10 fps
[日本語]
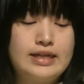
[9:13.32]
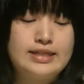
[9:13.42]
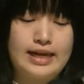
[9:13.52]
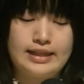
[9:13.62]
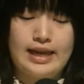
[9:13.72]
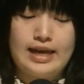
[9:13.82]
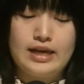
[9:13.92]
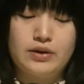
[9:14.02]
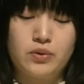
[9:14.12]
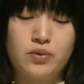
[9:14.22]
さ
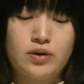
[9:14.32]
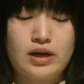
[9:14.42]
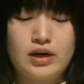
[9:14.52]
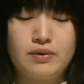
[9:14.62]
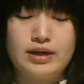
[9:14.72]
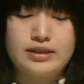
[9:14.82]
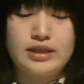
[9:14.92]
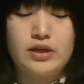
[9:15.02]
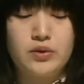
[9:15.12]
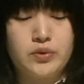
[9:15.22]
てここからは
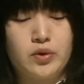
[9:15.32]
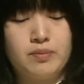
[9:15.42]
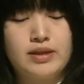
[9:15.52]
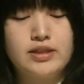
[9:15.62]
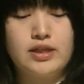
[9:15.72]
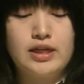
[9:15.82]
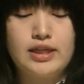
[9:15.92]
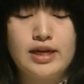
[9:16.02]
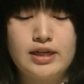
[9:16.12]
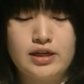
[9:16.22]
先ほど
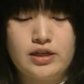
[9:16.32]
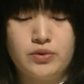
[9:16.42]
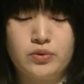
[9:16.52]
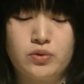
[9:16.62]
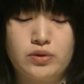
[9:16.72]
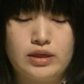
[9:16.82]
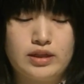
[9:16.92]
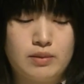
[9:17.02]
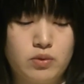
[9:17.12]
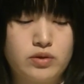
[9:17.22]
マンスリーダイアリーのコーナー
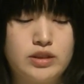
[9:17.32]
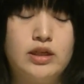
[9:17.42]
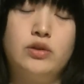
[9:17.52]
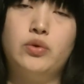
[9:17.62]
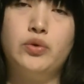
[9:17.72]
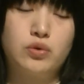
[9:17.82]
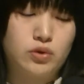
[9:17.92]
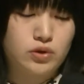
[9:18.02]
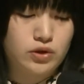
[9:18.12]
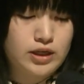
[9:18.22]
でもちらっと予
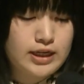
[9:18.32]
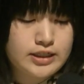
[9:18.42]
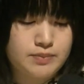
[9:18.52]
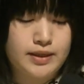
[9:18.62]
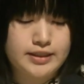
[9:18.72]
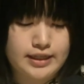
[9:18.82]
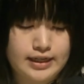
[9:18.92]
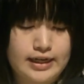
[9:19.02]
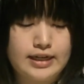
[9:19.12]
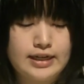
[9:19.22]
告しました
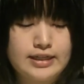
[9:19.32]
が、